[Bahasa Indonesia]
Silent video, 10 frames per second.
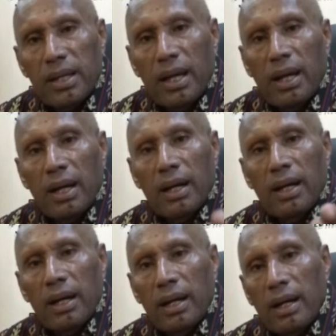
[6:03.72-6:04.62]
saya
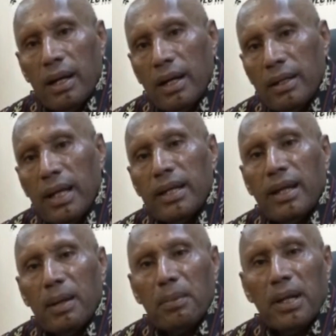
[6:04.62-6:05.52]
uh,
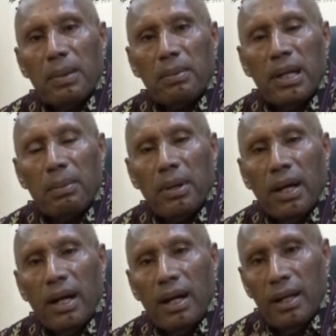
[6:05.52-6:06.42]
naikkan mereka punya
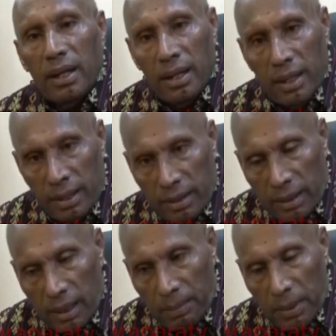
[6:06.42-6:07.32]
DPA
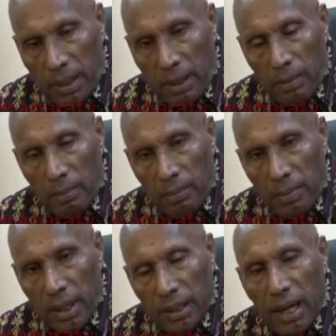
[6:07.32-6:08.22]
apa
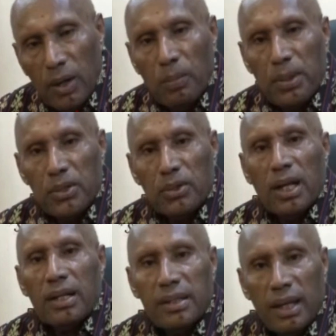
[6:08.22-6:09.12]
kendaraan
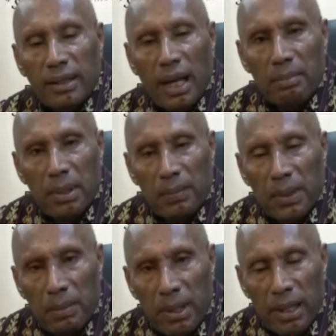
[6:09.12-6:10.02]
operasional saya tambah
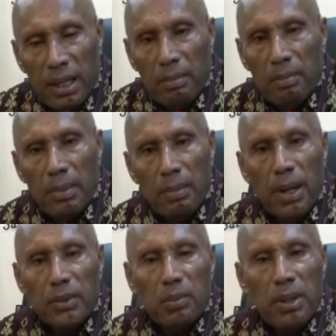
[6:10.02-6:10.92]
kepada mereka jadi
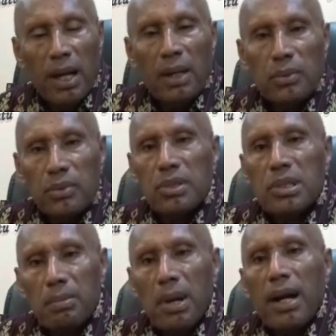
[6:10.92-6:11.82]
memacu mereka untuk
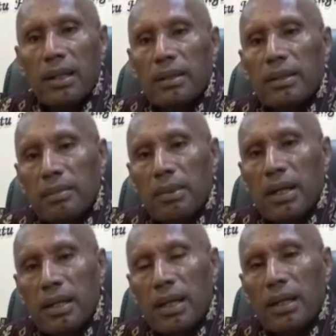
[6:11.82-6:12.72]
semangat
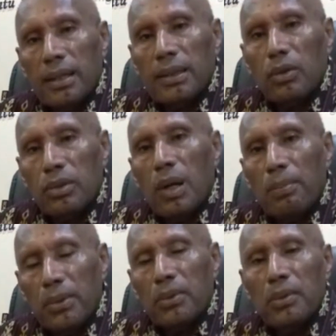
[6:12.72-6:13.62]
bekerja dan tanggung jawab
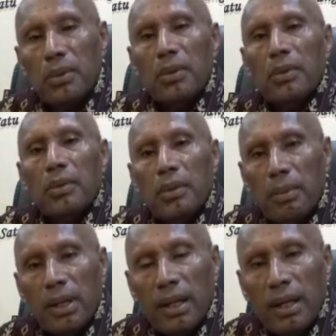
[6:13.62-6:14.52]
itu
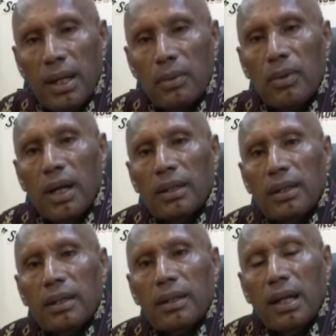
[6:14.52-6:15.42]
mereka lakukan
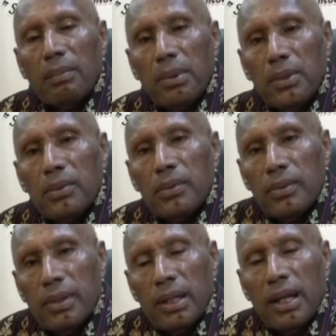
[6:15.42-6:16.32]
dengan penuh
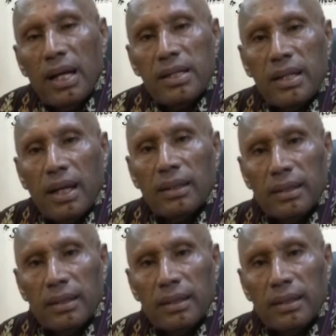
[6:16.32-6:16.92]
dedikasi yang